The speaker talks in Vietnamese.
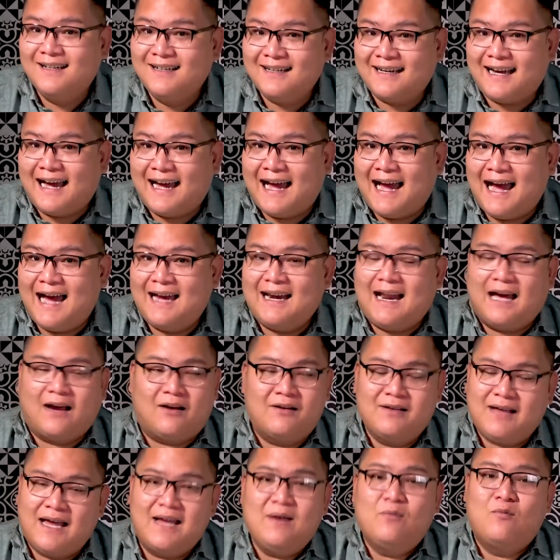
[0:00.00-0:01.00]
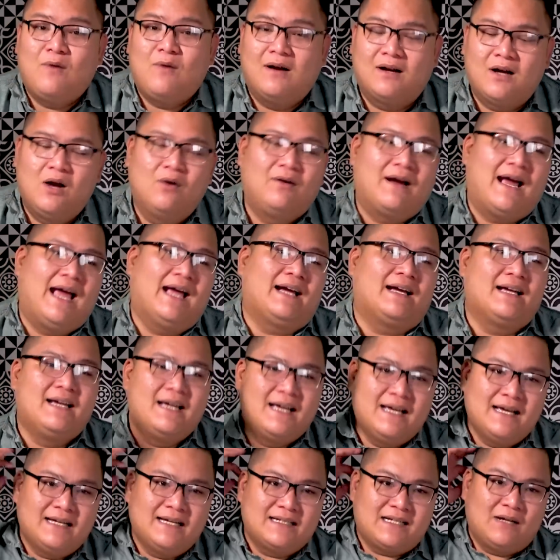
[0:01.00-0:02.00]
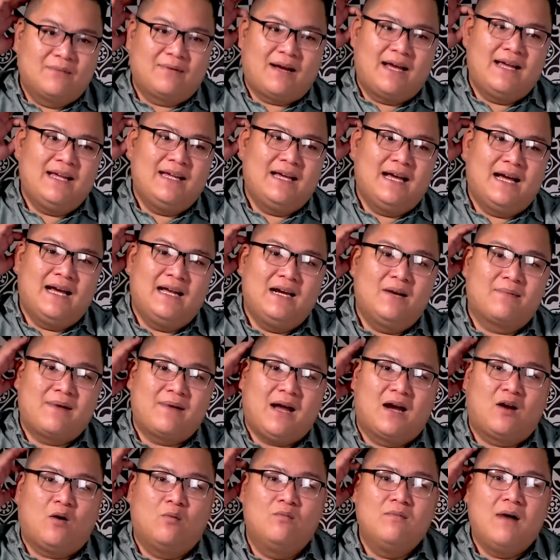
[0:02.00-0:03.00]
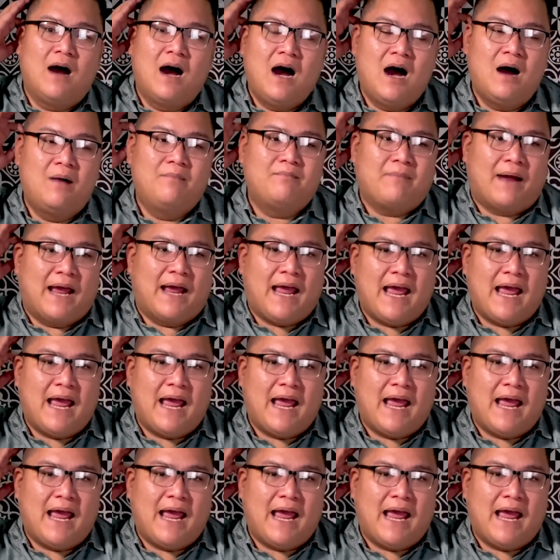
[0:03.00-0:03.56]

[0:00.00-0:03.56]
à, là cô giấy quần luôn ha xong cái uh, lúc đó cũng ôm ờ,